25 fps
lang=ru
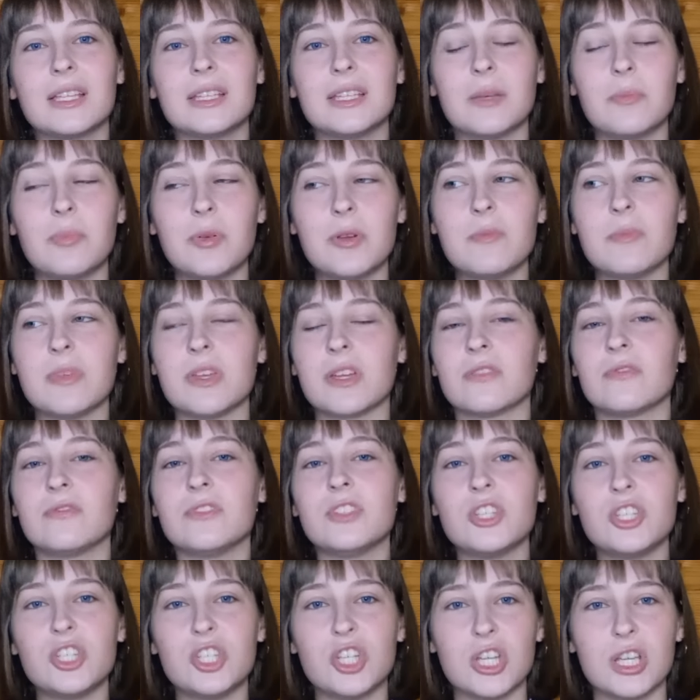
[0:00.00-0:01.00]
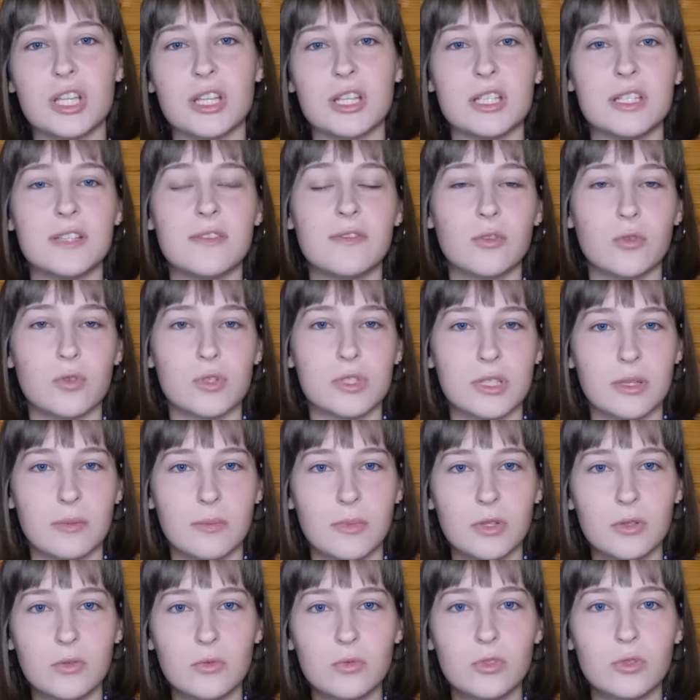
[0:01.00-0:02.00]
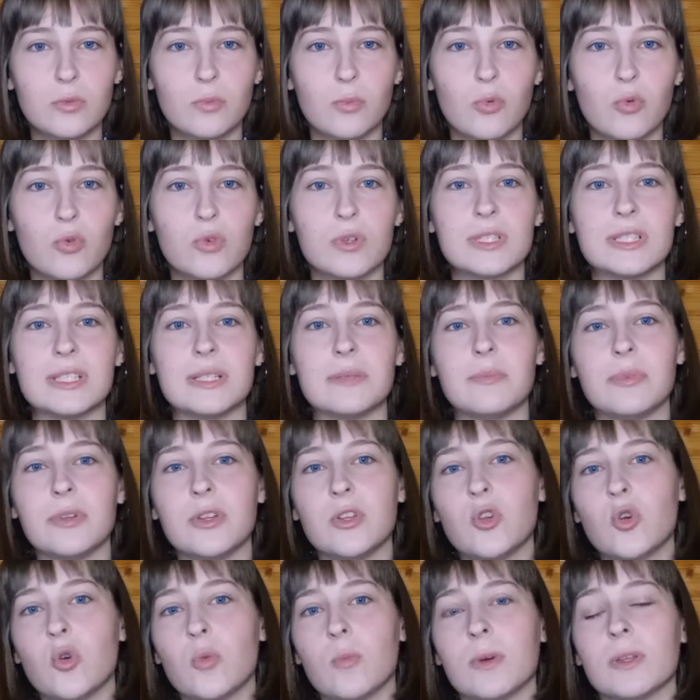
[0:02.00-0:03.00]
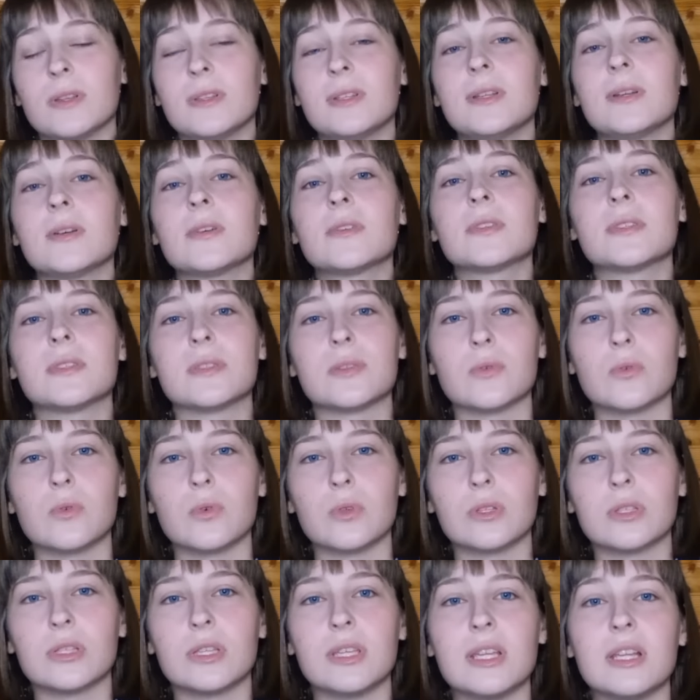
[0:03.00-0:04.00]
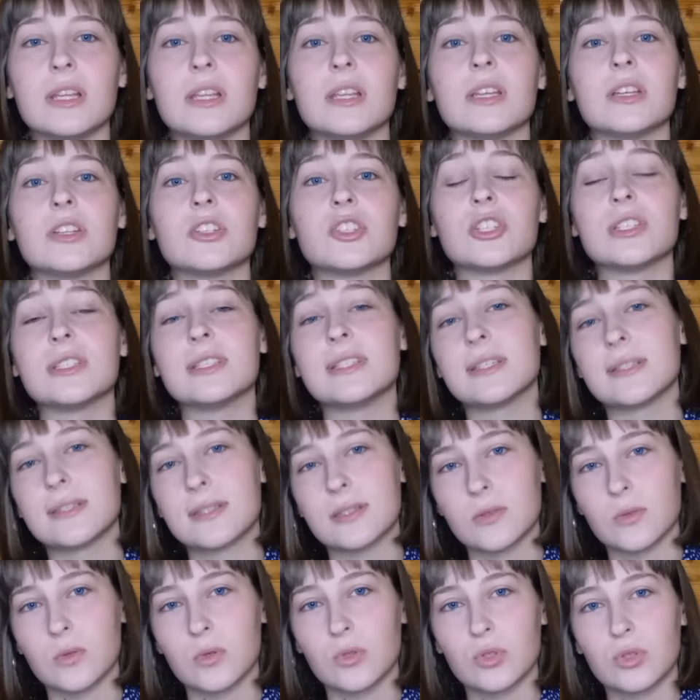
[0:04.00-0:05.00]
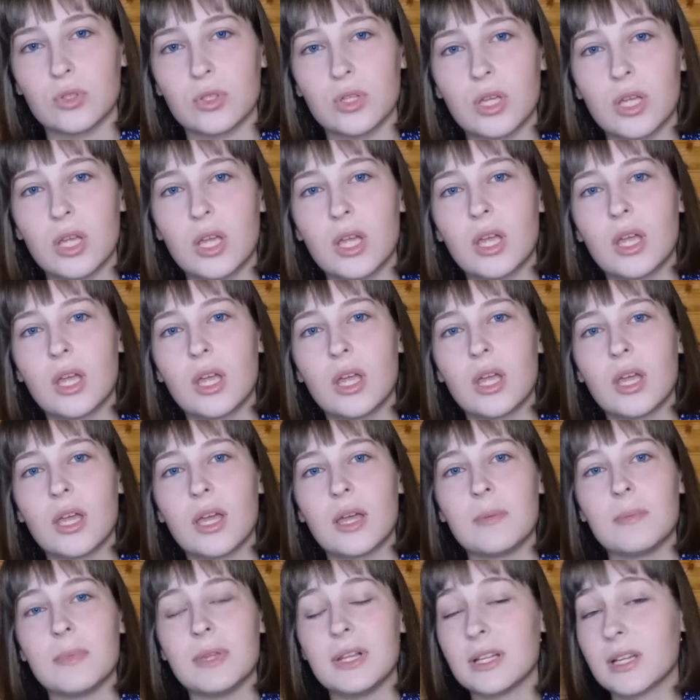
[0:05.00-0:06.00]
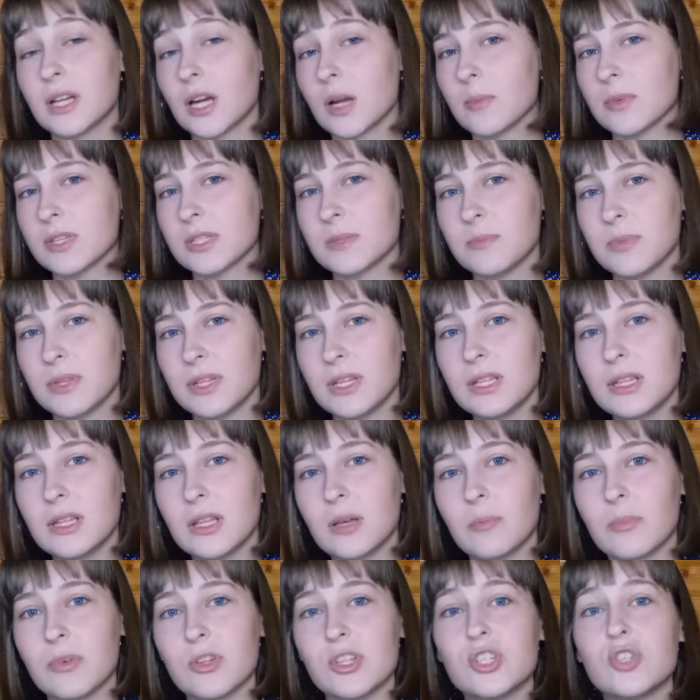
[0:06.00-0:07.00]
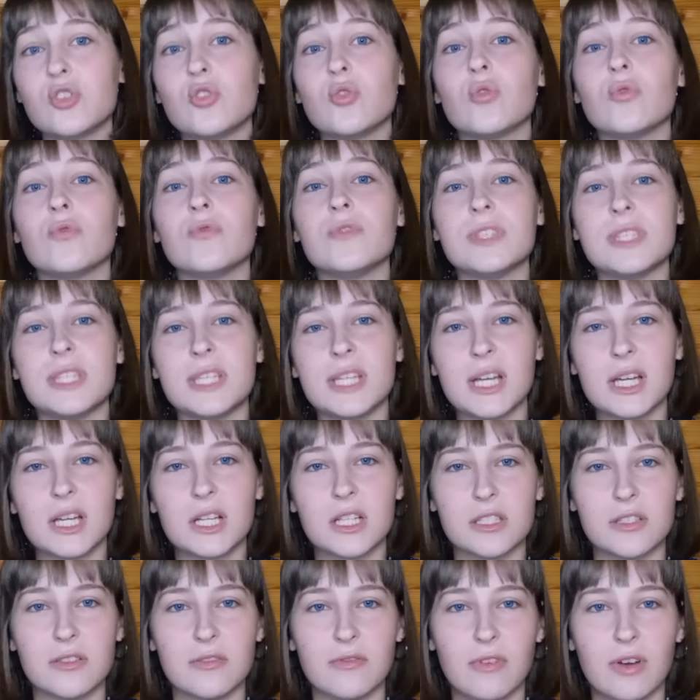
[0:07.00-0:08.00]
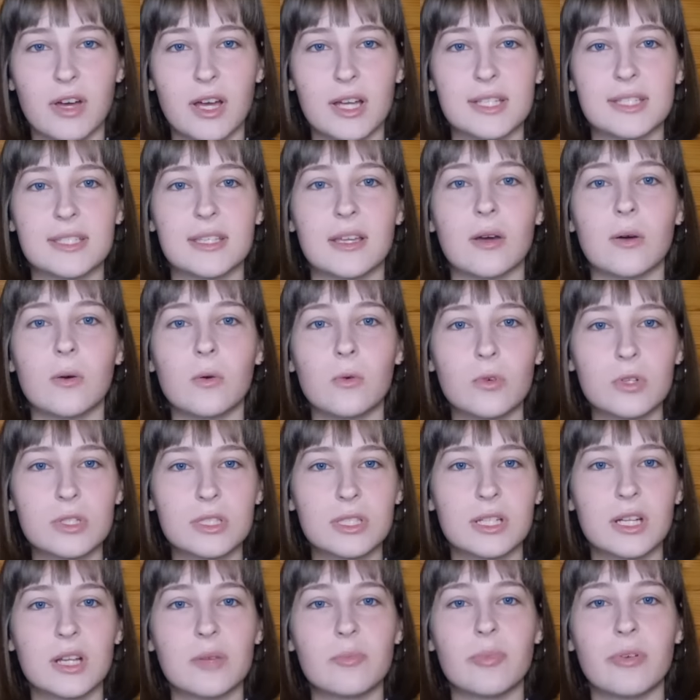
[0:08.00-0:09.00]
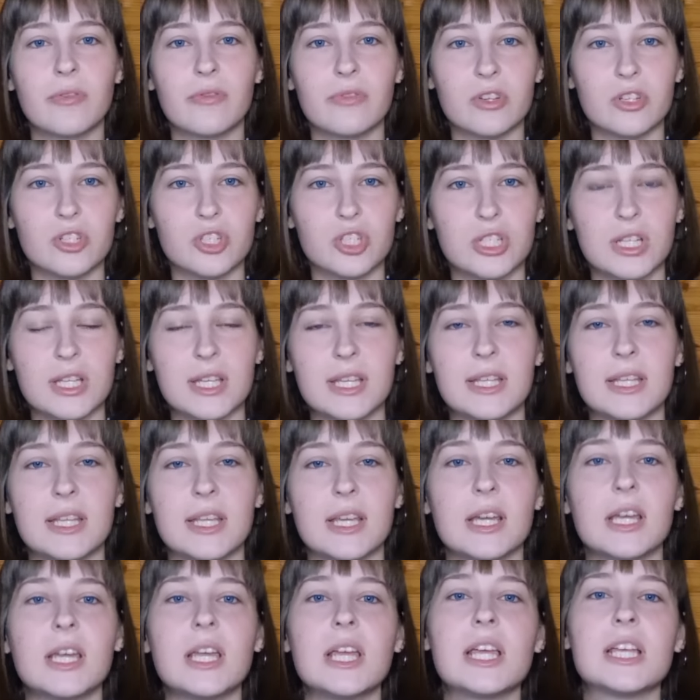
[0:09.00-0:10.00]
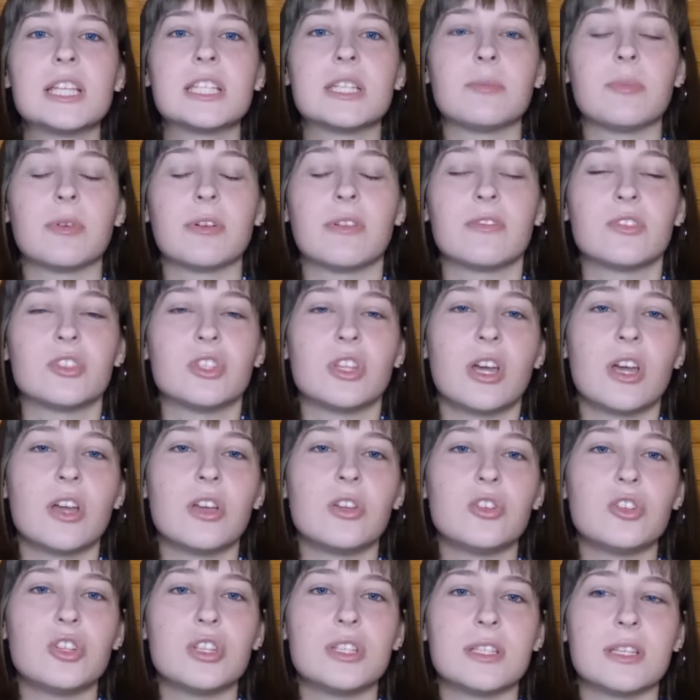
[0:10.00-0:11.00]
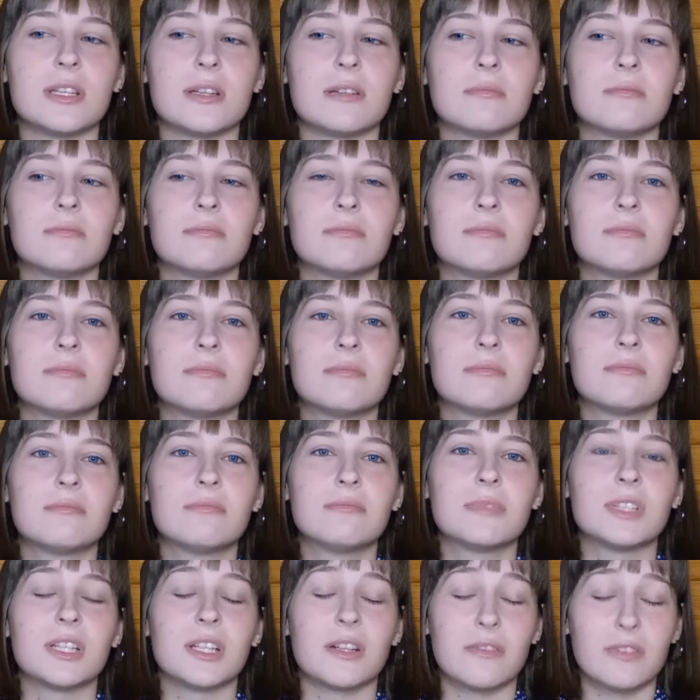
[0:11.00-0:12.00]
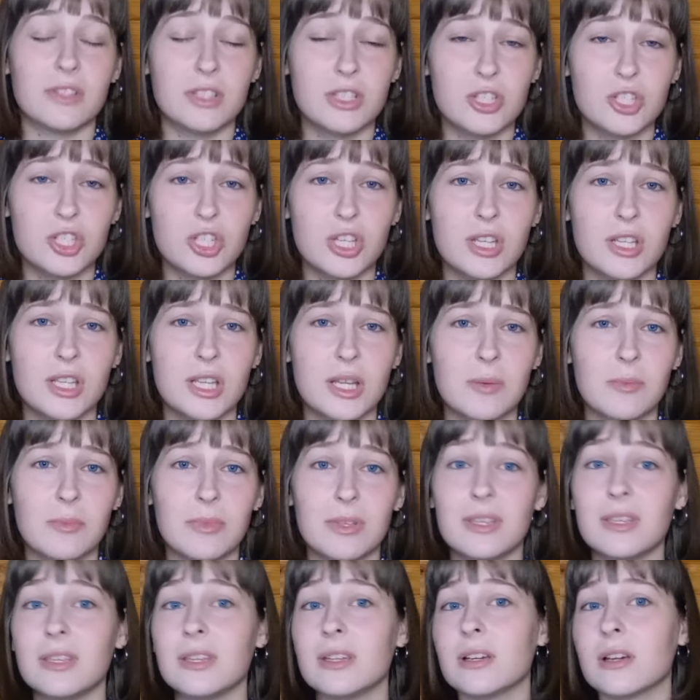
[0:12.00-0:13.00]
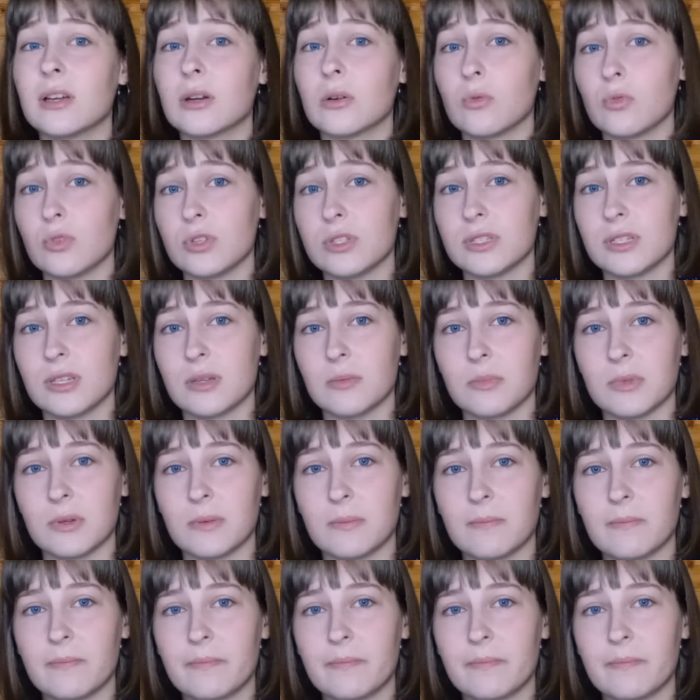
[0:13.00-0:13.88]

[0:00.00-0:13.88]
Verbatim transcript: Например, в течение 90 минут после приема 300 или 600 мг аспирина почти у всех развивается острое повреждение, сопровождающееся кровотечением и эрозиями.